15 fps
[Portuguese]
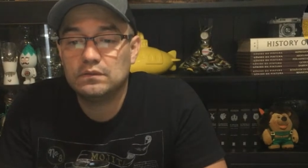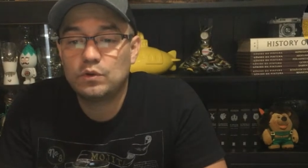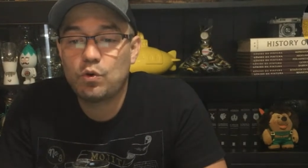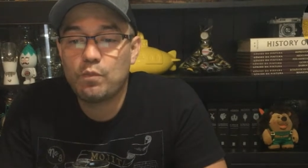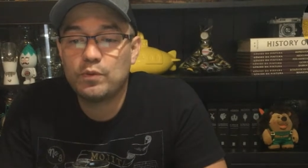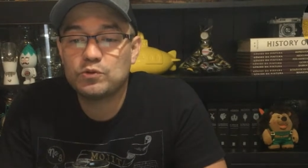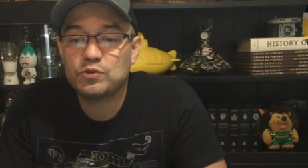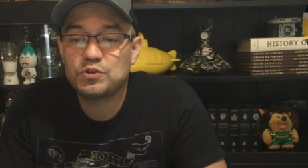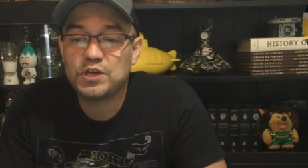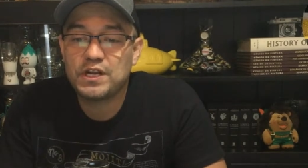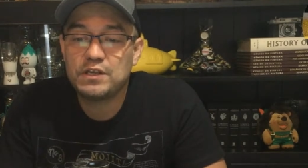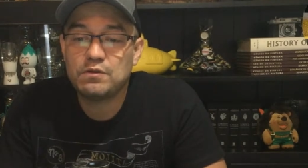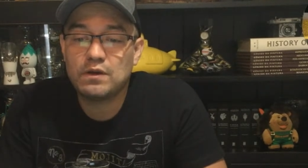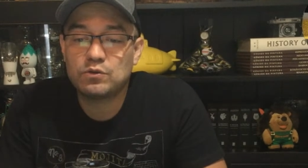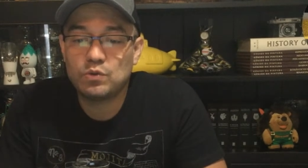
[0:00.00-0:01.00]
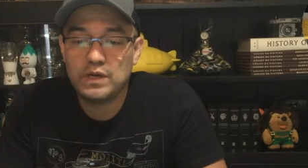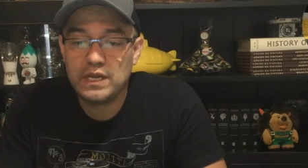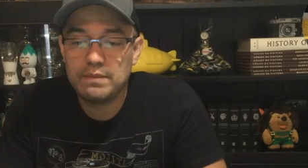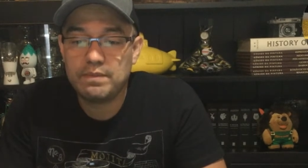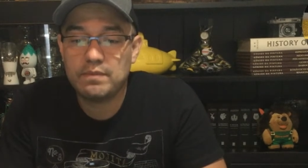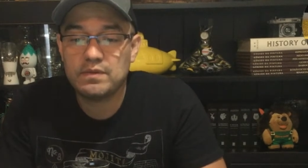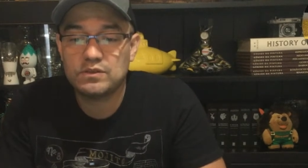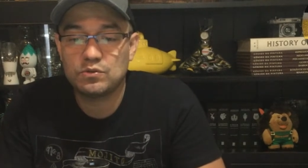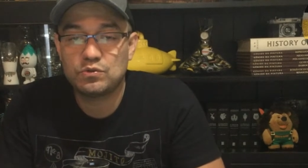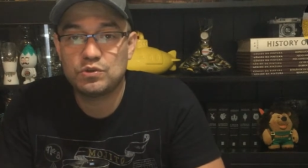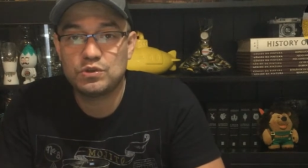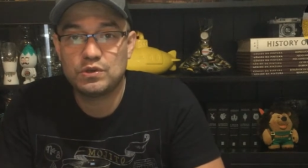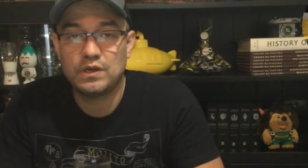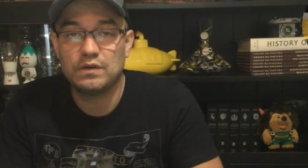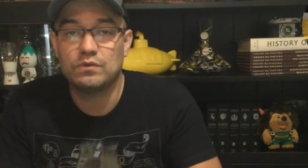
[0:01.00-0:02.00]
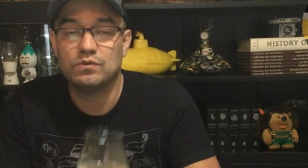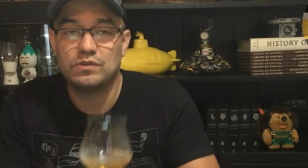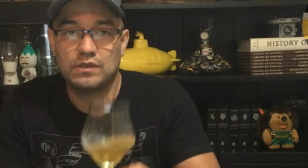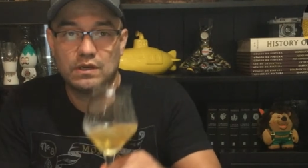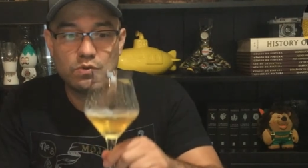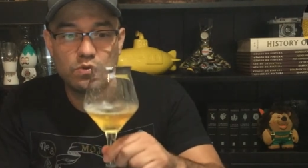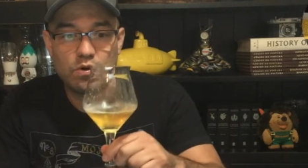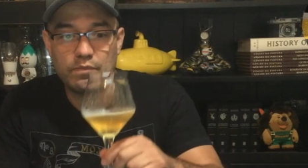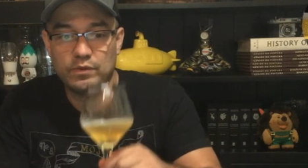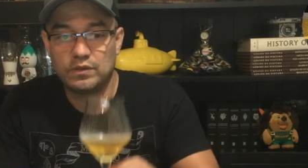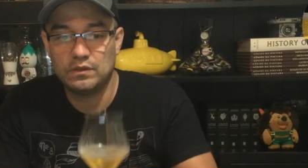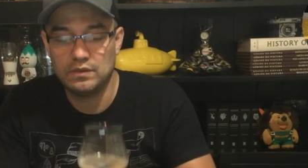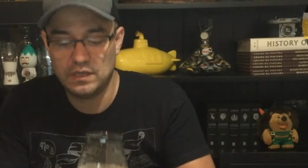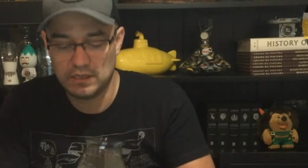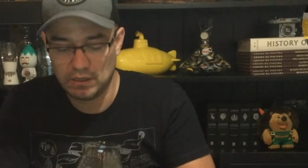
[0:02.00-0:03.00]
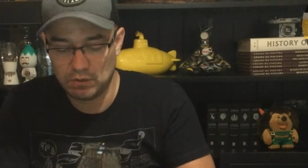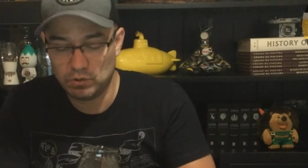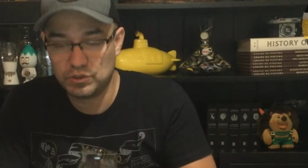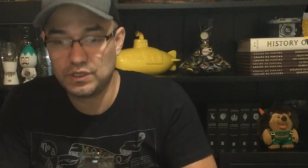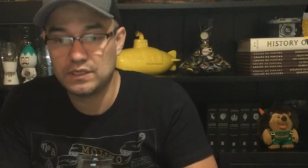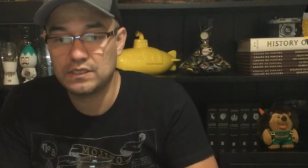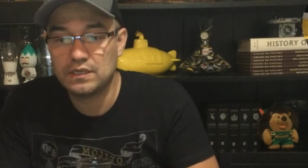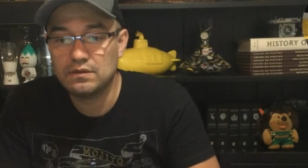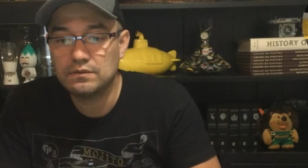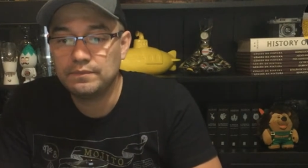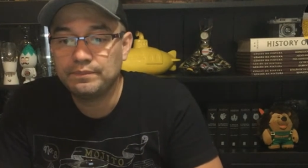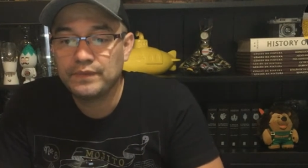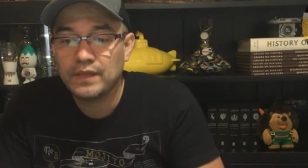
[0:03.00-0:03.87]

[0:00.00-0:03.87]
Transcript: copo sugerido a tulipa, mas hoje eu usei o copo de degustação.